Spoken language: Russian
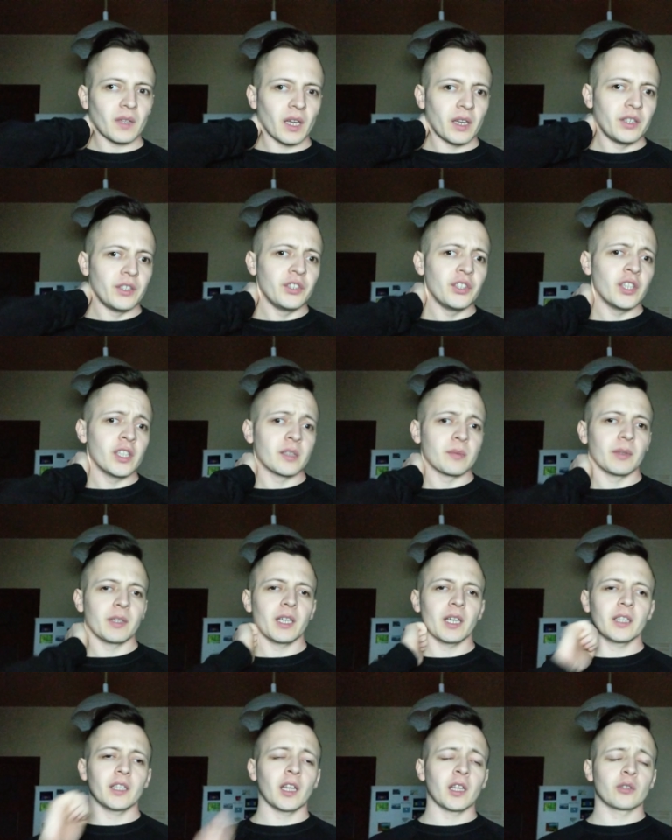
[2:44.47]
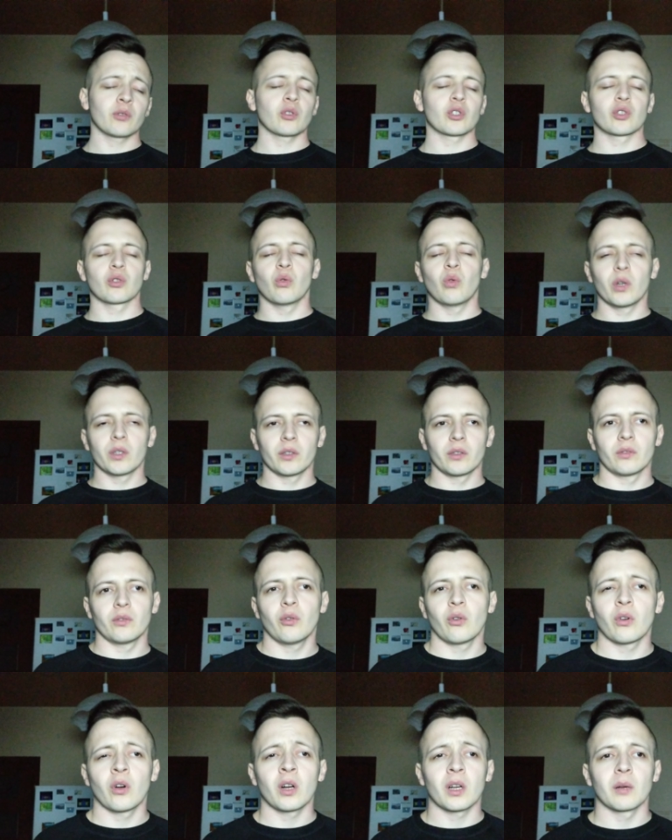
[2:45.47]
и несмотря на то, что он,
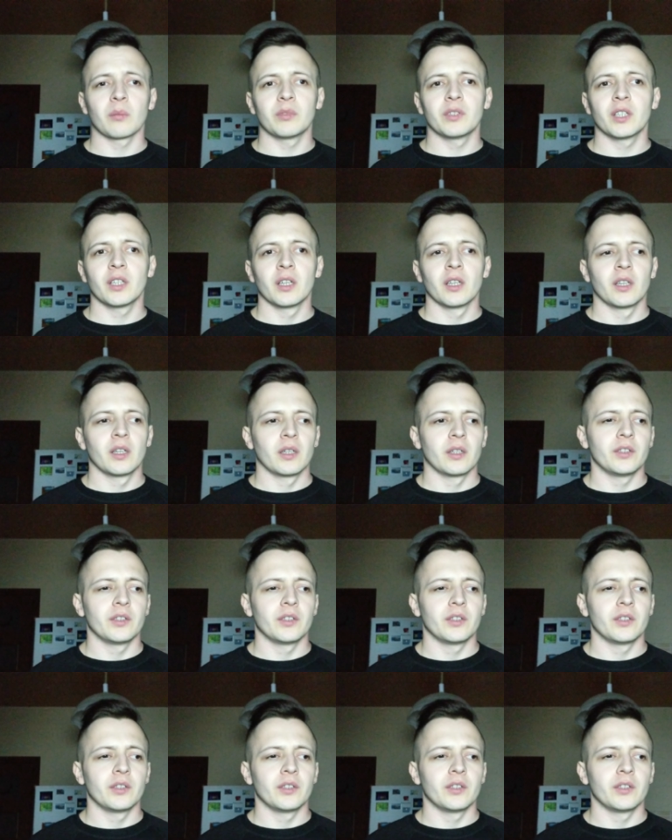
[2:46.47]
ну, как бы,